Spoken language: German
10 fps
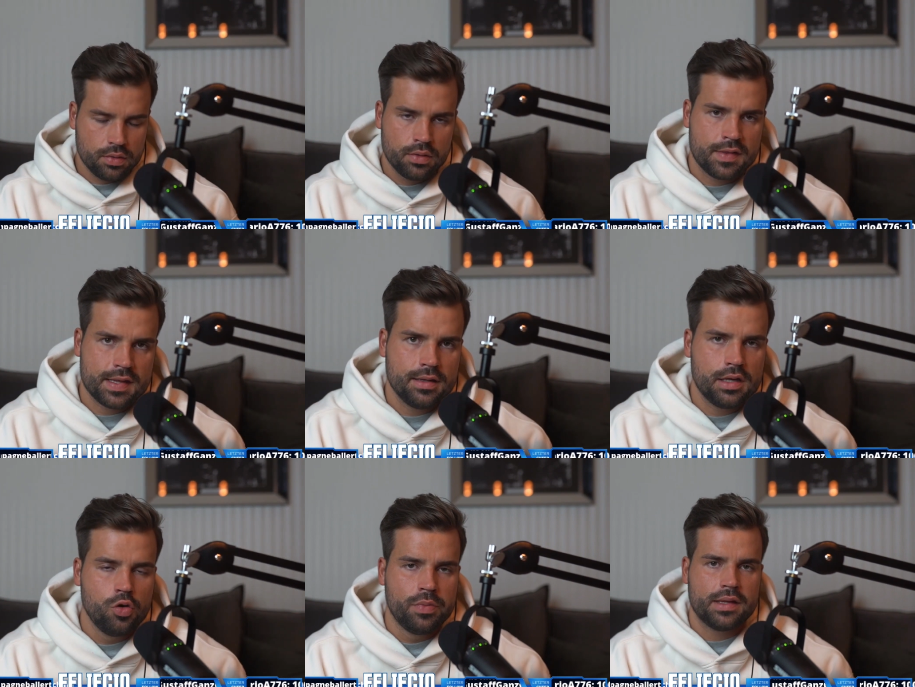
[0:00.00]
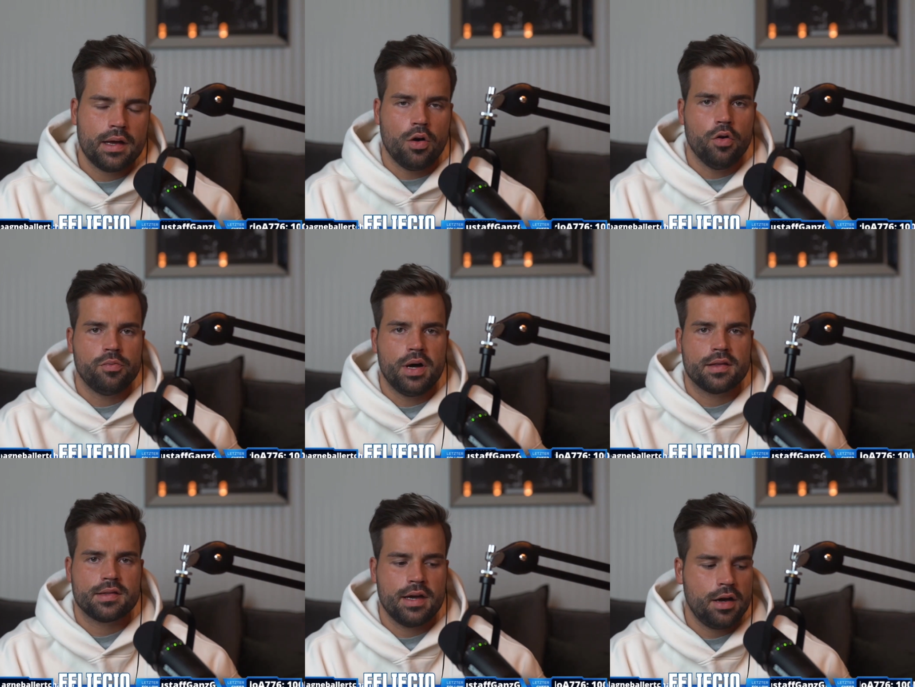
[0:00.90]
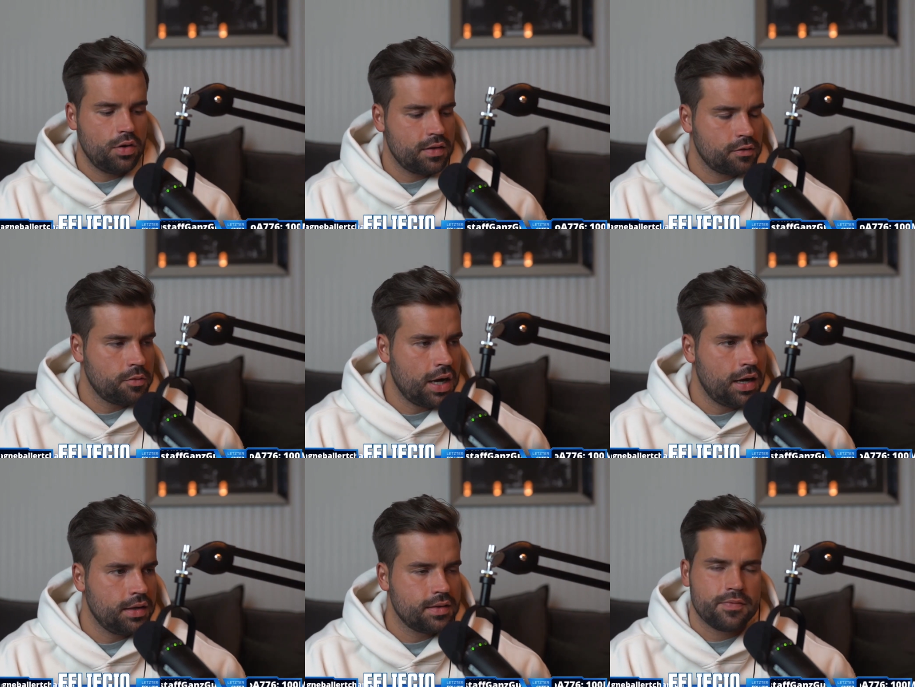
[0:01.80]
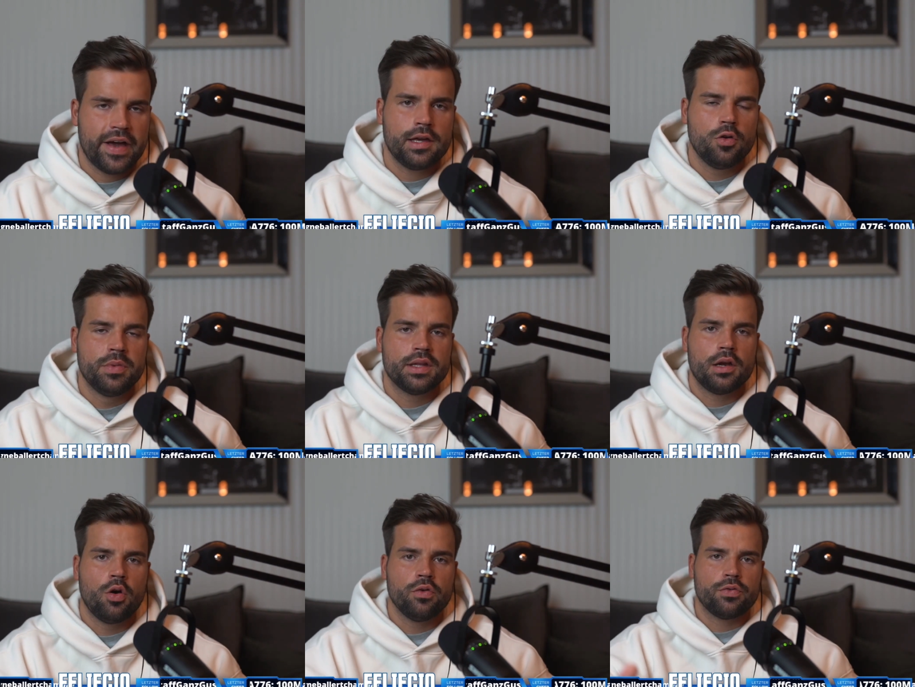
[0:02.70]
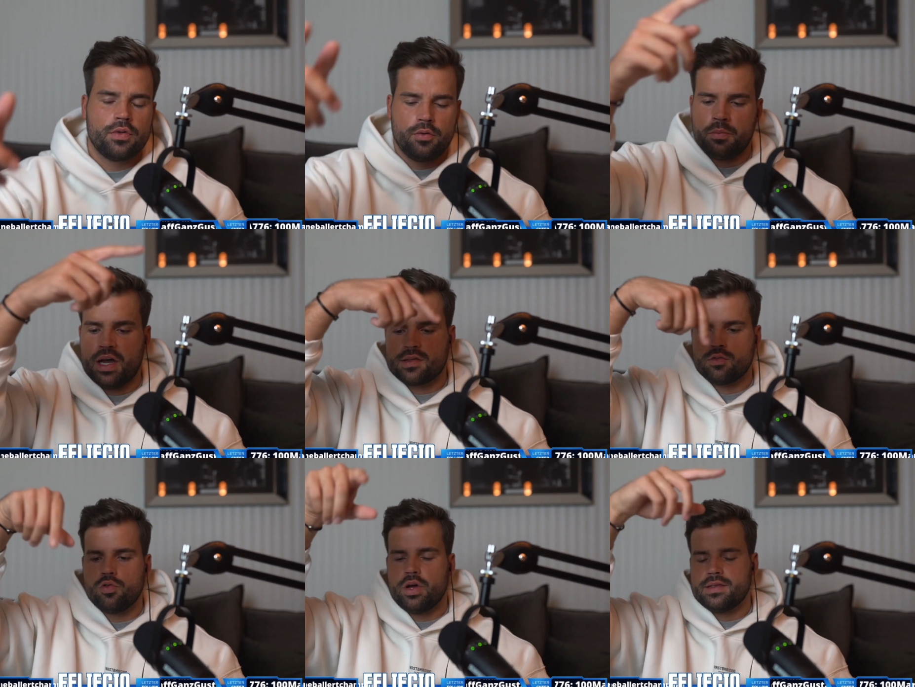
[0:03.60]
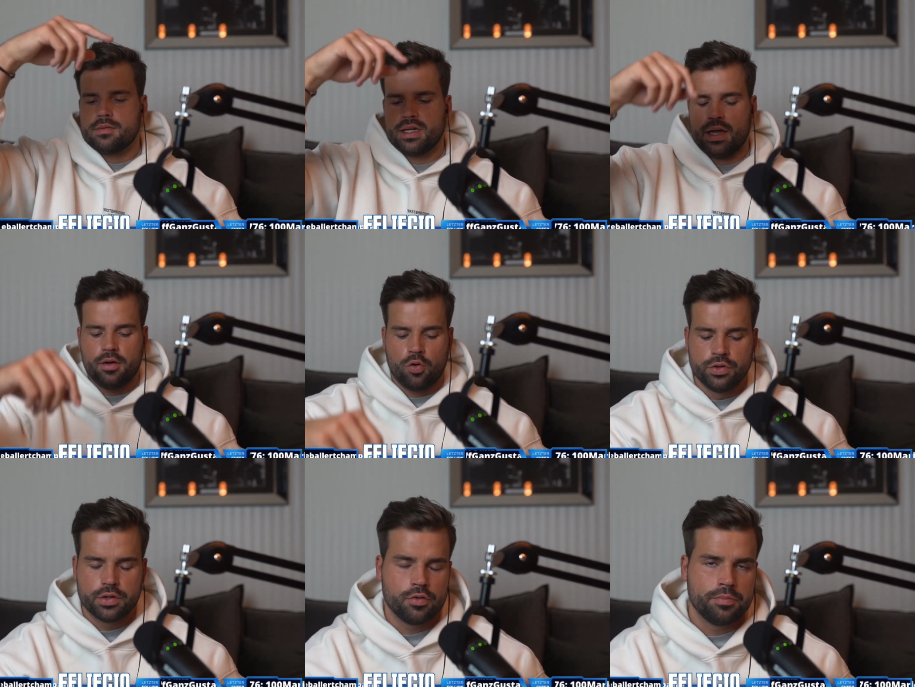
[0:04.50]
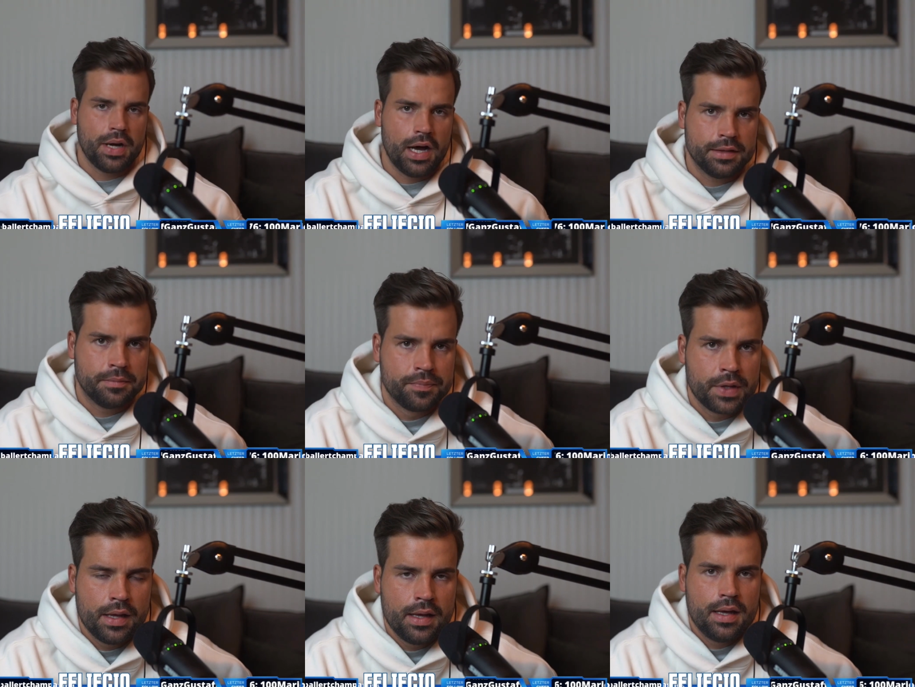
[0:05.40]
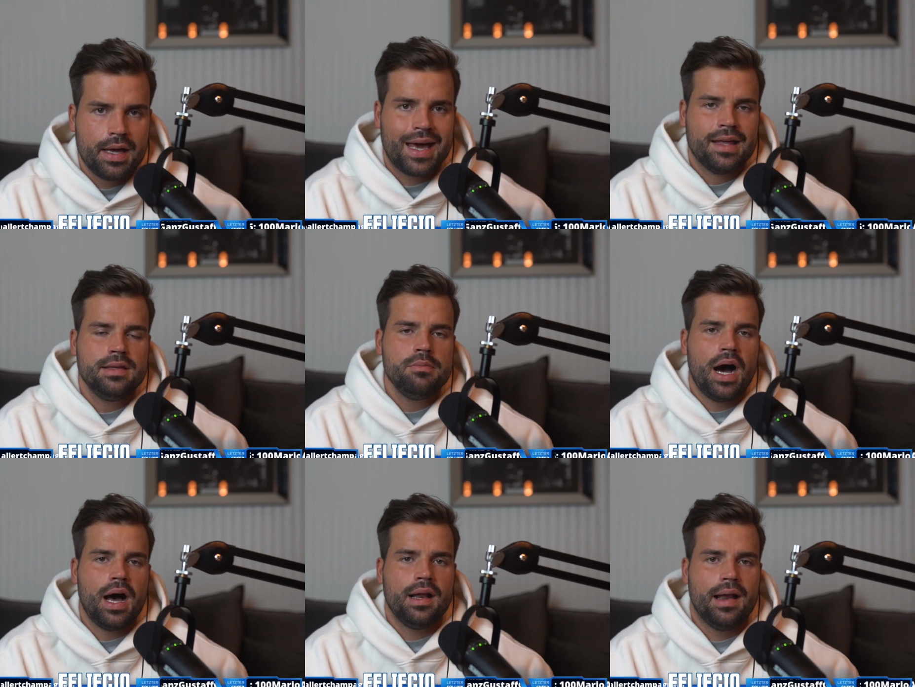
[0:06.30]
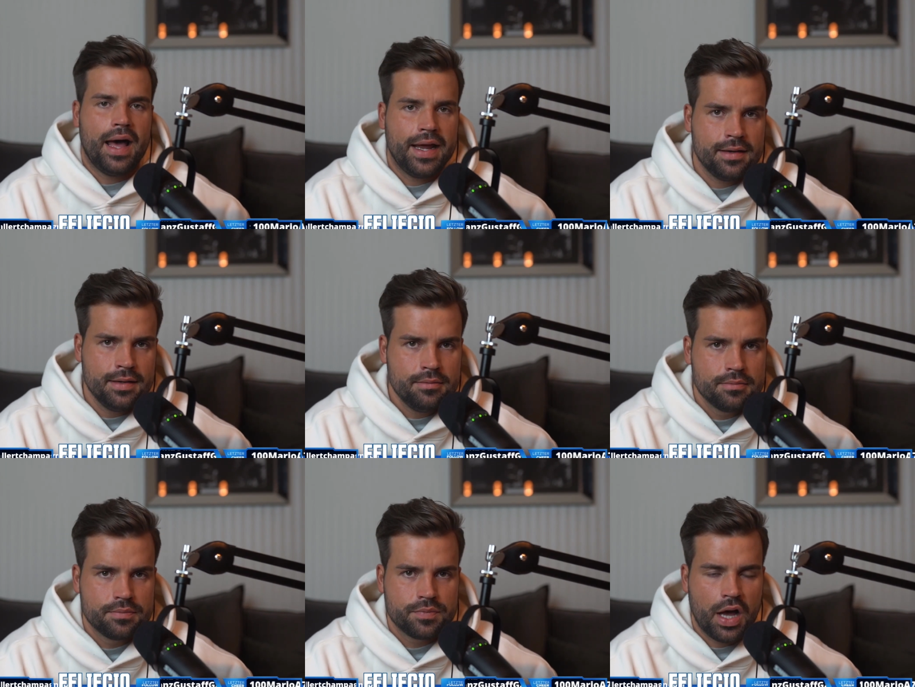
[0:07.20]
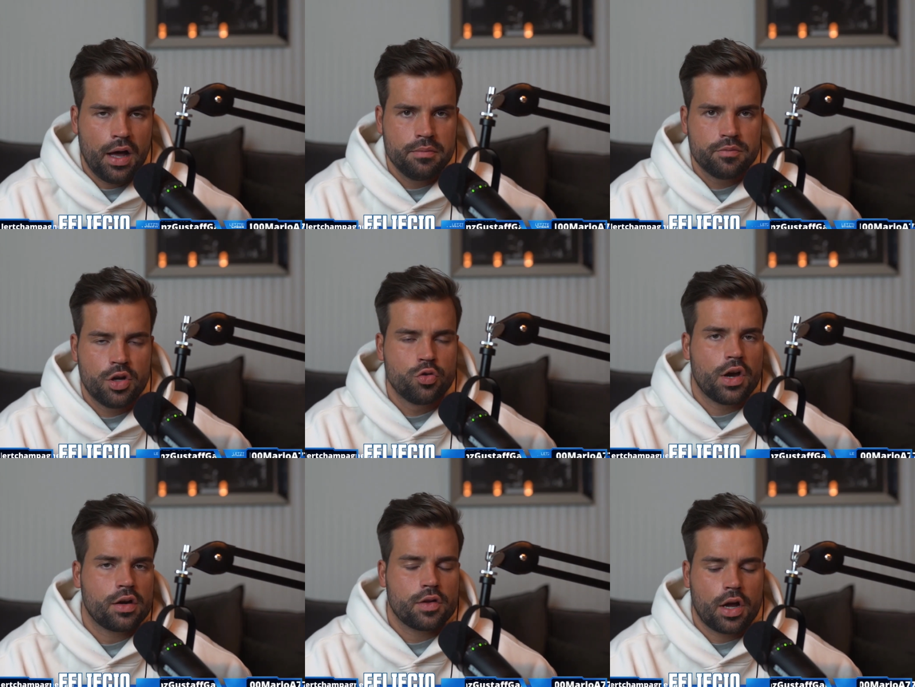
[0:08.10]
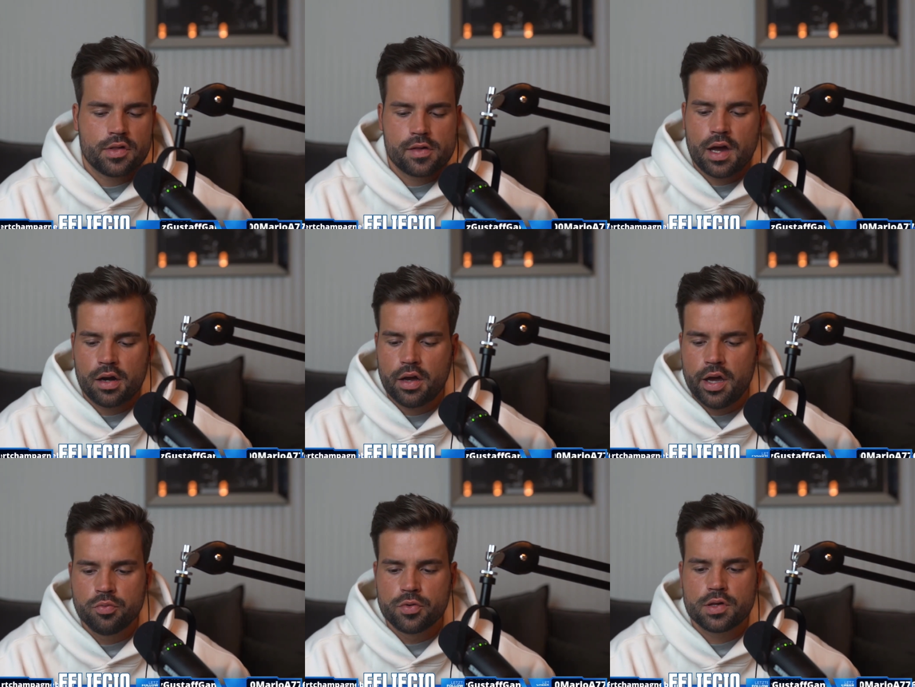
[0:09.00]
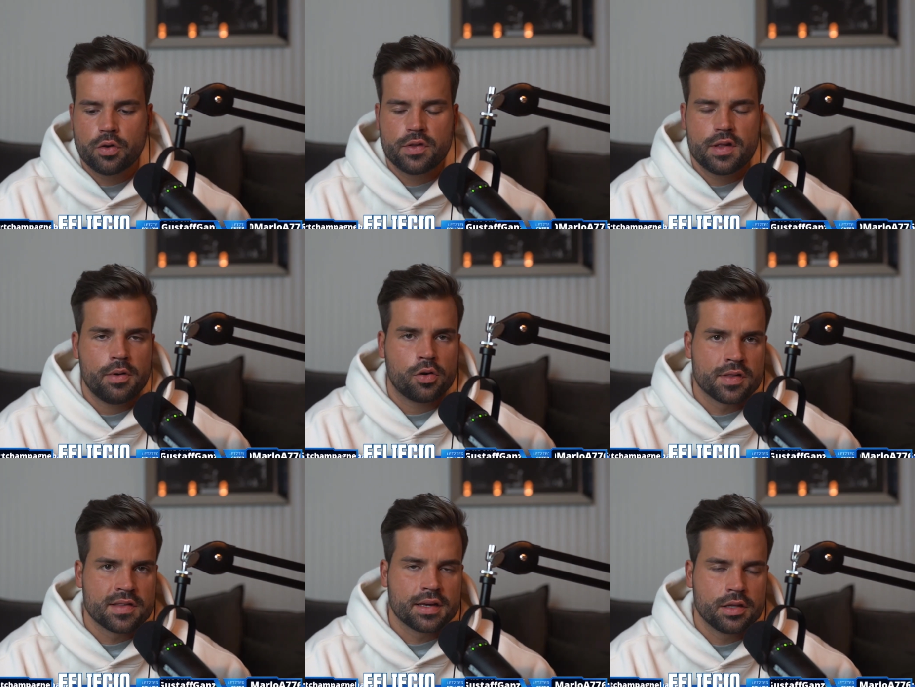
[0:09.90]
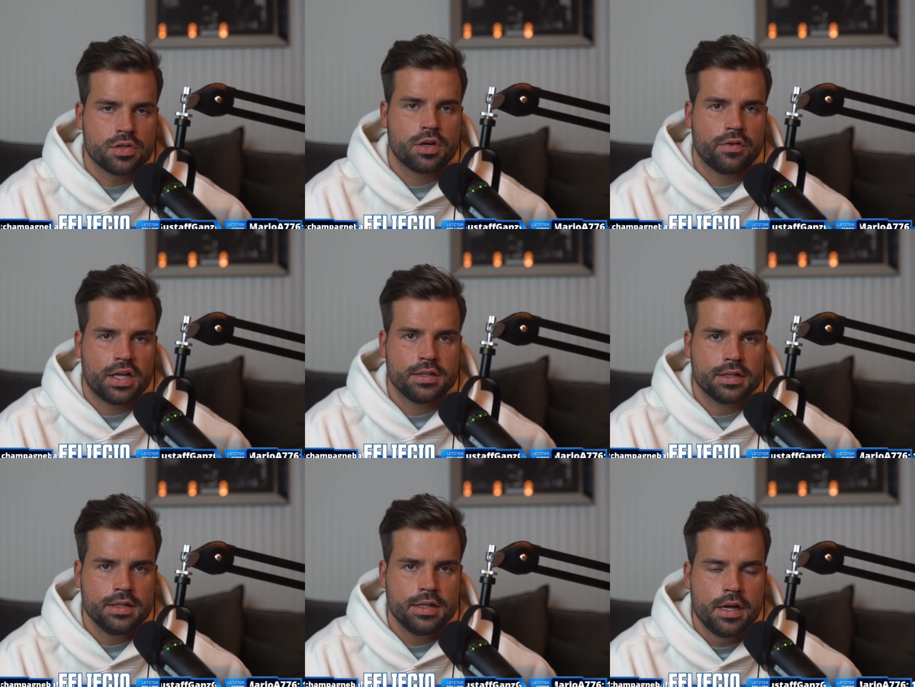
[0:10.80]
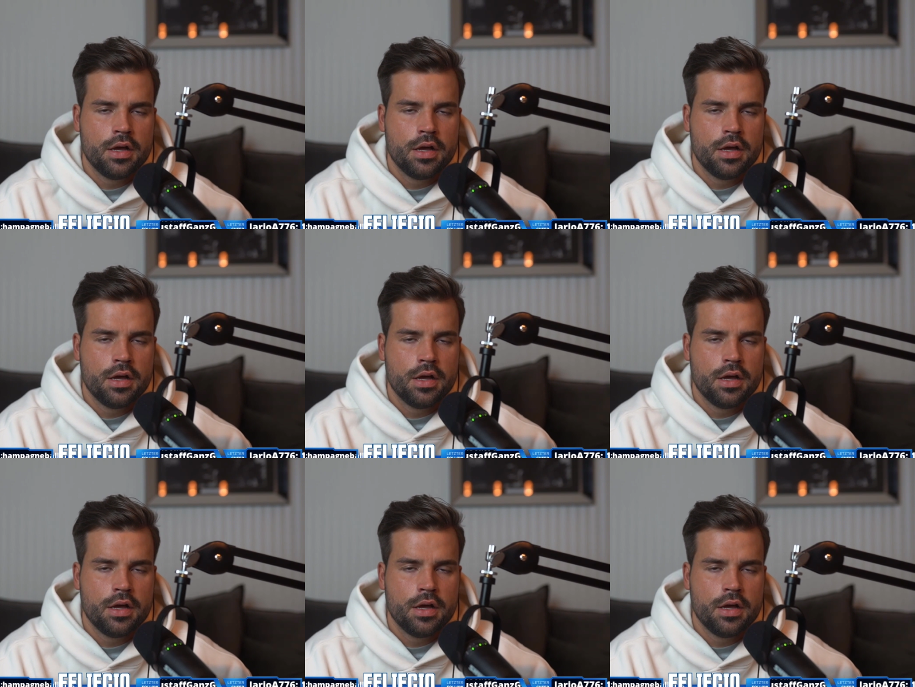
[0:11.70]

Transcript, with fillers: einen 10-Kilometer-Lauf machst, ja, oder sagen wir mal einen 2-Kilometer-Lauf machst und du rennst immer deine Runden und Bahnen. Renn die mal alleine, ja, weil du sagst, du kannst ja sagen, ey, du musst dich auf dich selber konzentrieren und nicht auf andere.